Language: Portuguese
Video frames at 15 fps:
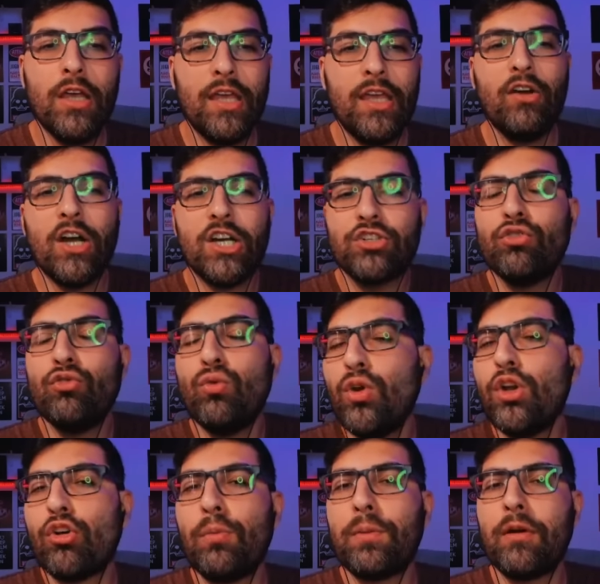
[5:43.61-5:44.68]
E eu acho que o
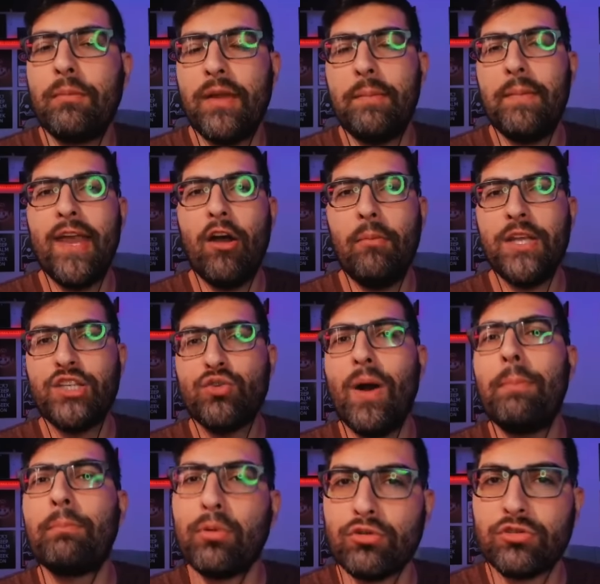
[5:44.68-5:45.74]
único problema é realmente o
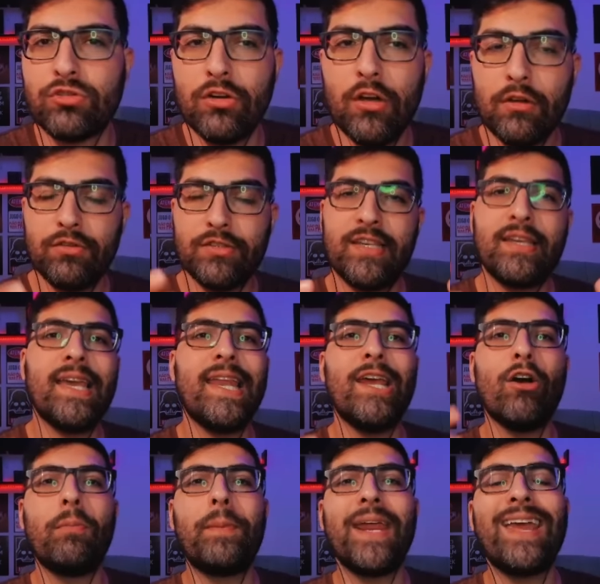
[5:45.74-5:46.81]
abuso. Você querer
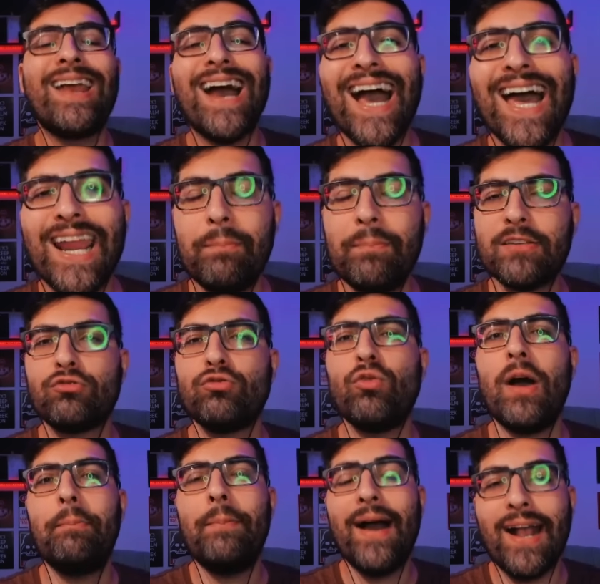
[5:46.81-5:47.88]
obrigar a pessoa
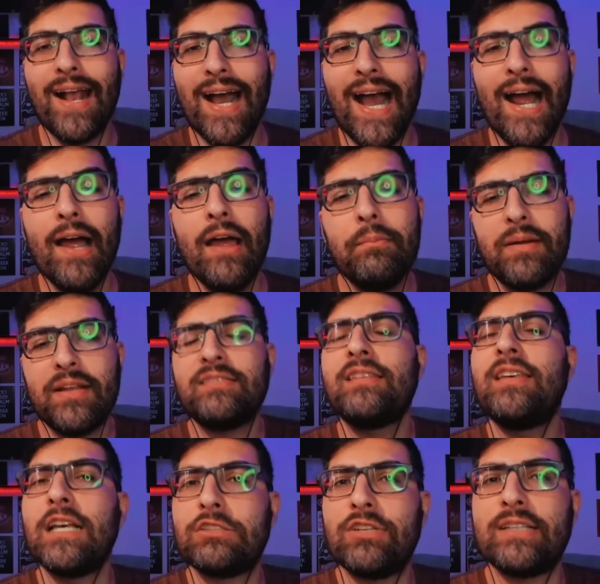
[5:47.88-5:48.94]
a pagar para
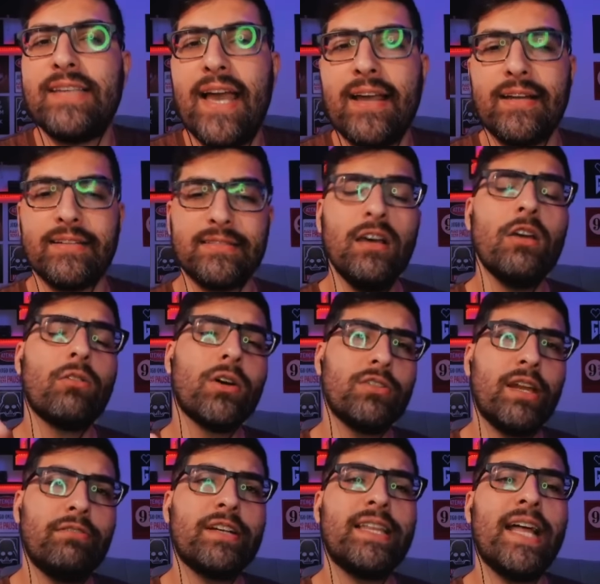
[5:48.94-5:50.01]
seguir as suas regras, quando
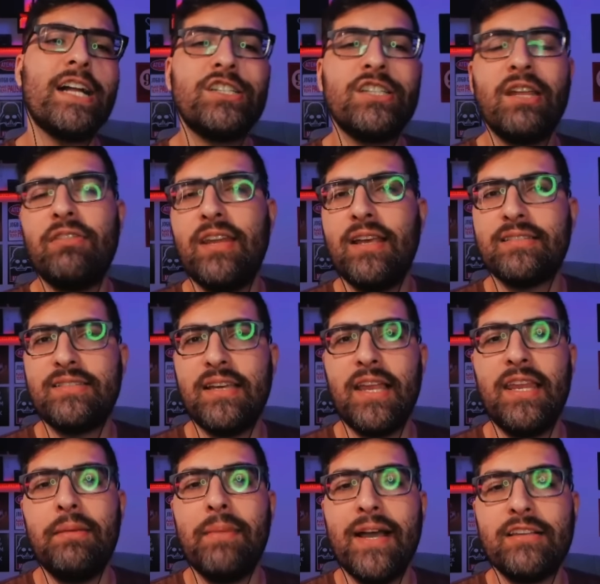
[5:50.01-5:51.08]
na verdade deveria ser
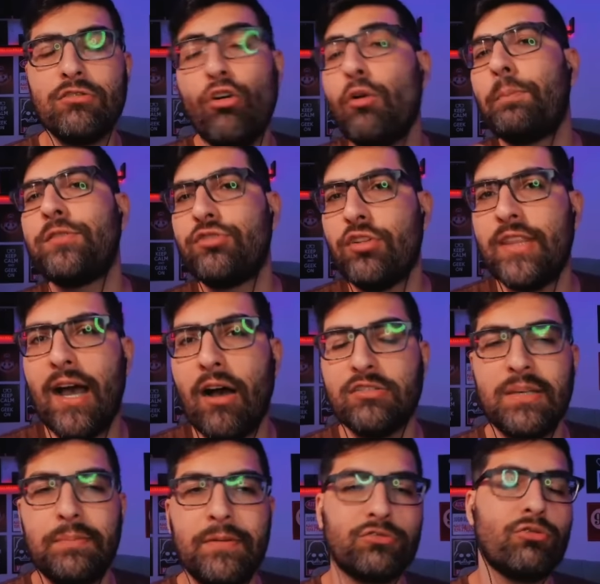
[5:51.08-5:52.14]
ali mais opcional,
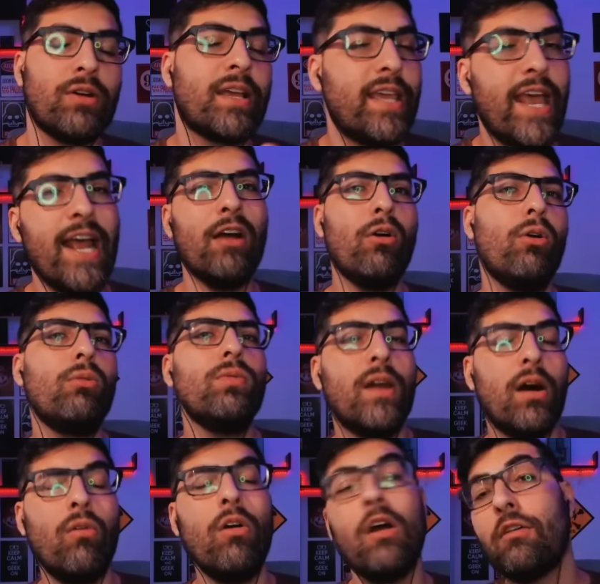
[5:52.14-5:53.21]
se a pessoa quer ou
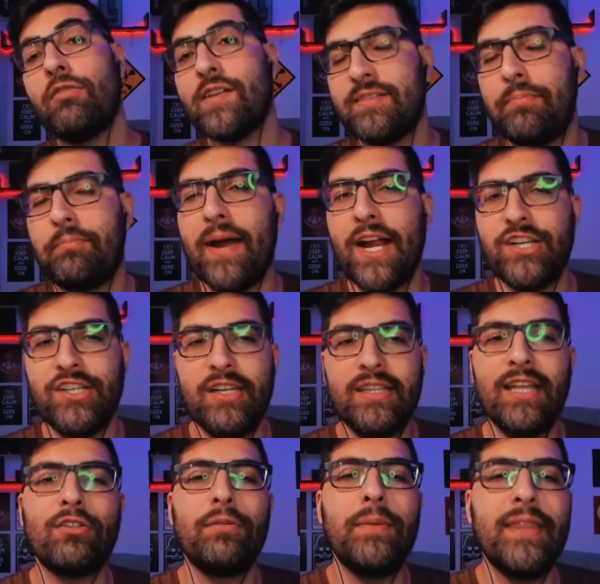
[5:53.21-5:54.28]
não fazer parte ali
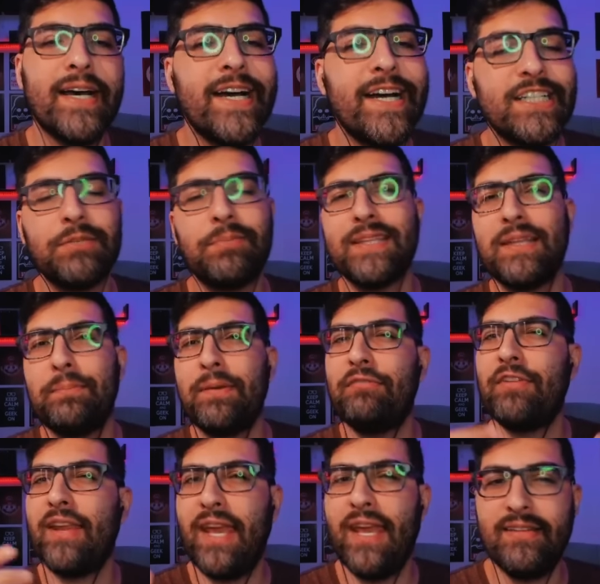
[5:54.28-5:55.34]
da dominante, para ter
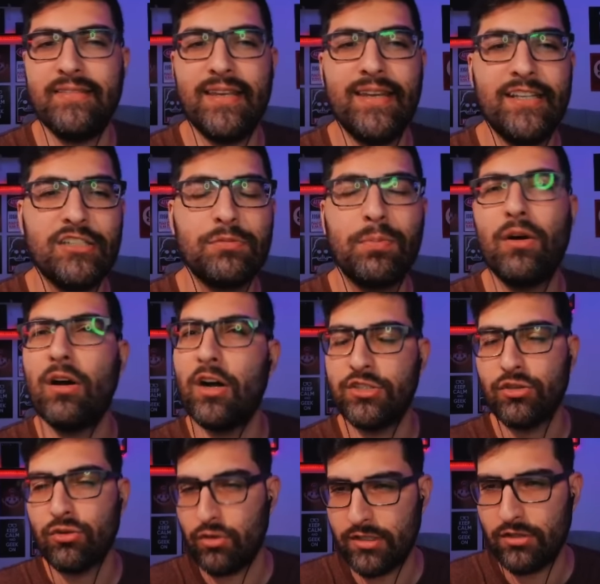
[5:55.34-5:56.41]
preferência agência ali de spot
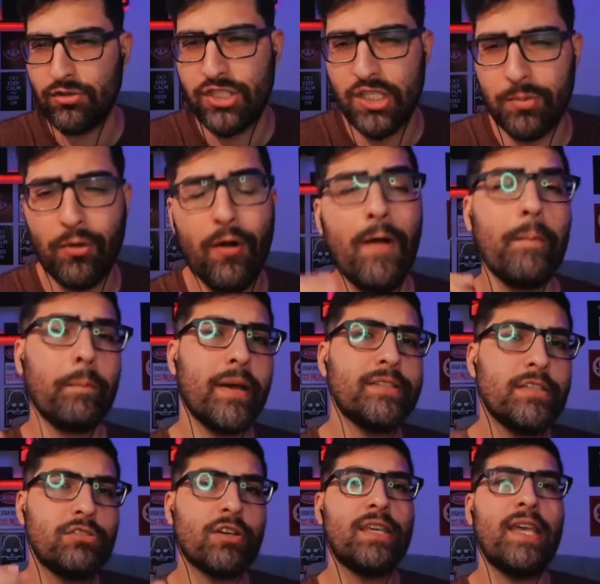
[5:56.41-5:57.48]
ou coisa do tipo. Mas
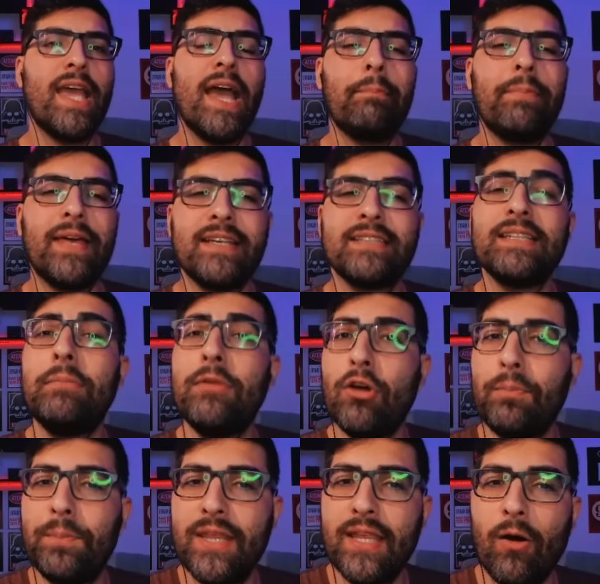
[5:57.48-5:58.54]
isso aqui é apenas a minha
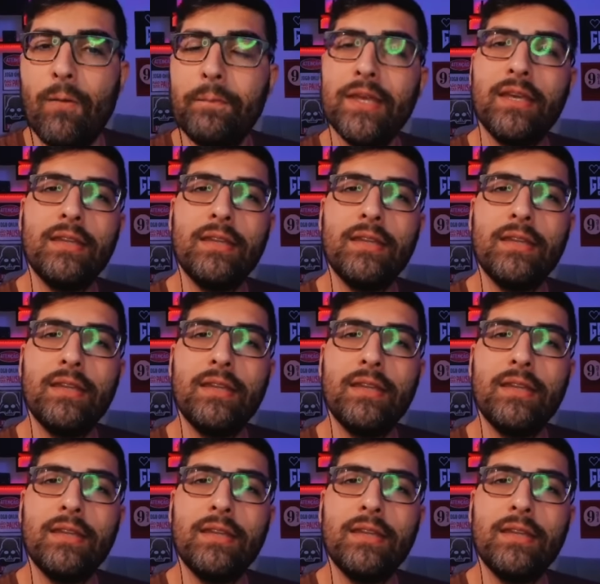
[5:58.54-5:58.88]
opinião.